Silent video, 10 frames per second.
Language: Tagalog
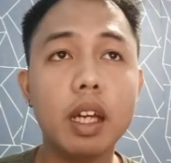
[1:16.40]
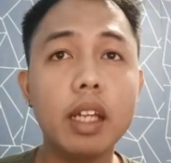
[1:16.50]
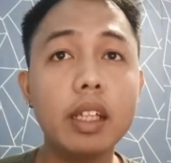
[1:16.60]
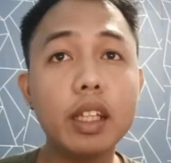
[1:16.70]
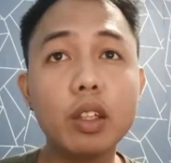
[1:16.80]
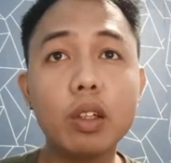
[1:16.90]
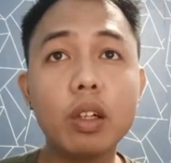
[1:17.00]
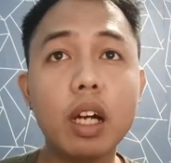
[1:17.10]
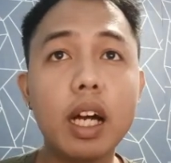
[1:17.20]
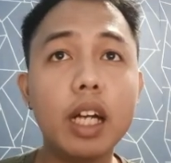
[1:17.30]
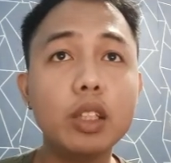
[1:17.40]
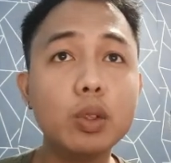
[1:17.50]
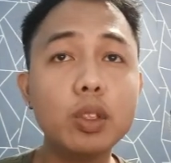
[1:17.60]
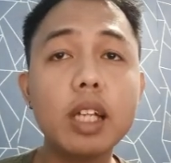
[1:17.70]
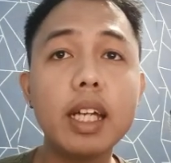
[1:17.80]
And ito, uh, ah,
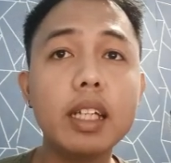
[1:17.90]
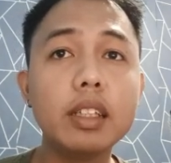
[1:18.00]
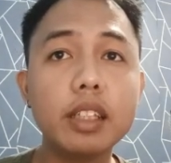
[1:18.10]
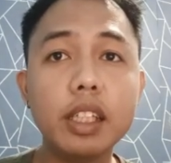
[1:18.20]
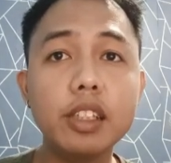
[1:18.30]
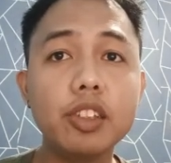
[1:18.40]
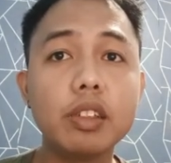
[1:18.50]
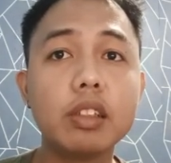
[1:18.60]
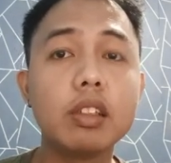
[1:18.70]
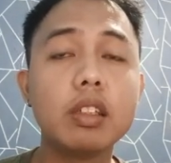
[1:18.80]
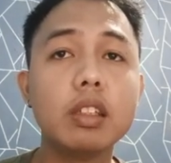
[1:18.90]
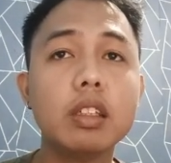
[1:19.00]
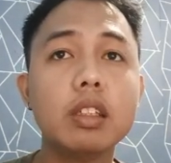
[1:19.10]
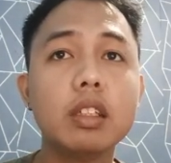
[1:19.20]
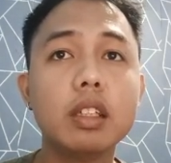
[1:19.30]
New Scientist
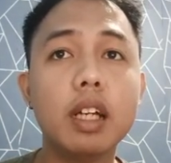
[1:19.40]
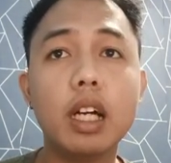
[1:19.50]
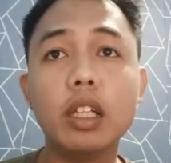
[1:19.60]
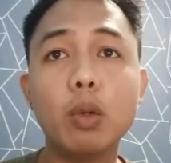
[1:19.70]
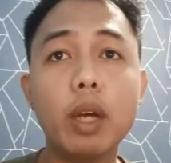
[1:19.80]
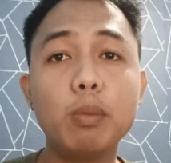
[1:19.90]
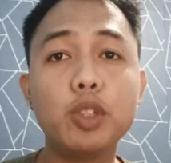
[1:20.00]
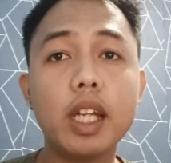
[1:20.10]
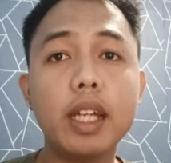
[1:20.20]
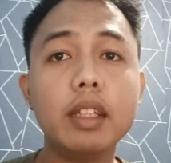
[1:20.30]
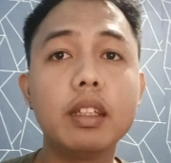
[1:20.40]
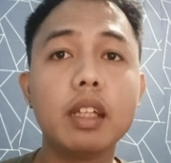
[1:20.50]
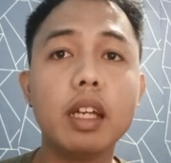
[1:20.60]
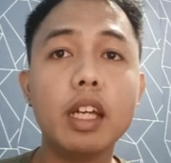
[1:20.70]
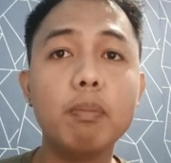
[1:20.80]
uh, na website.
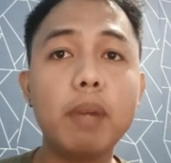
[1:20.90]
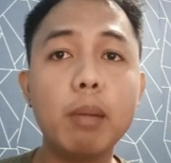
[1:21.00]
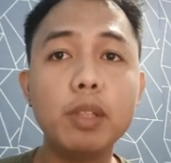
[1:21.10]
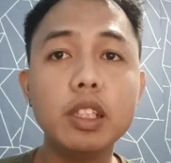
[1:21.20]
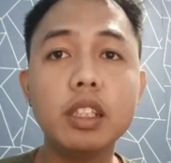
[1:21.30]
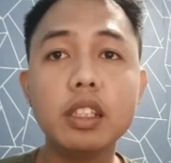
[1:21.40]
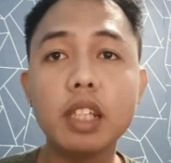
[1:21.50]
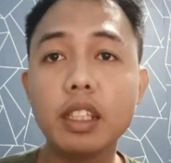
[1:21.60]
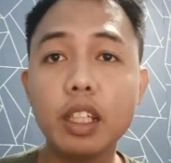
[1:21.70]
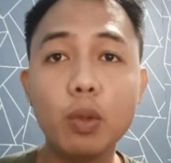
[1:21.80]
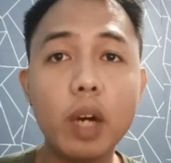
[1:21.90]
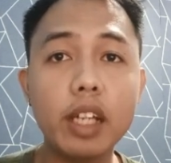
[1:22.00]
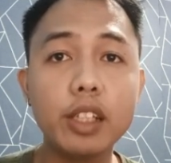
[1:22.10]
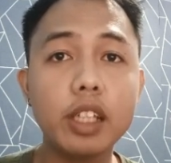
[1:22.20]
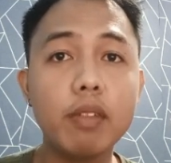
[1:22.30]
And published din siya
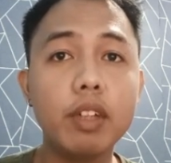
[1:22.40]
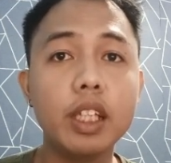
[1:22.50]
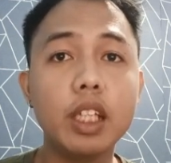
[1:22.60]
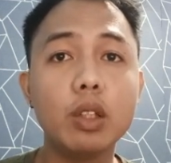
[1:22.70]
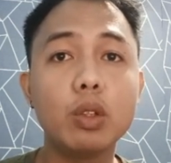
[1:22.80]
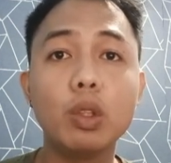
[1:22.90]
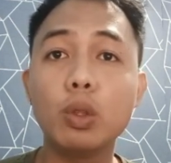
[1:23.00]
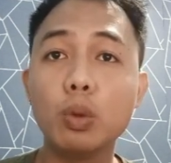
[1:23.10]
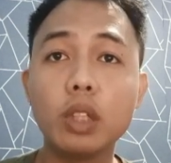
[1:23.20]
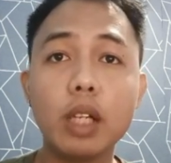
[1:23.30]
January 17, 2024.